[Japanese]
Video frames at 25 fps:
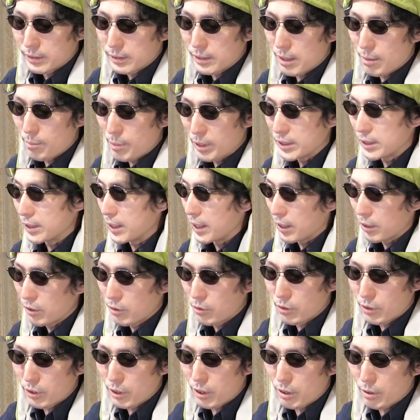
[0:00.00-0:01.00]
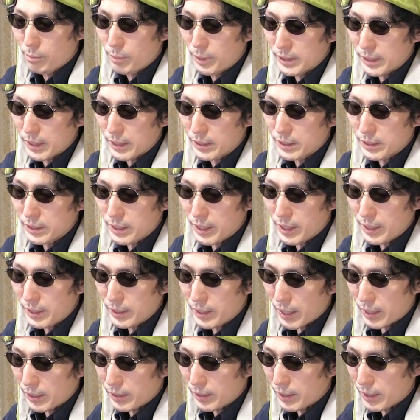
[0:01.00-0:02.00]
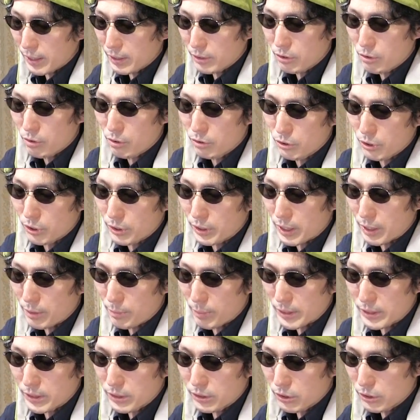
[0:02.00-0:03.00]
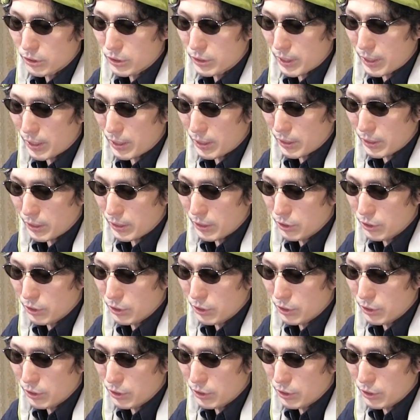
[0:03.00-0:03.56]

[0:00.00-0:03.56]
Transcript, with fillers: さあまずねこれを目指してやっていくことになりますそして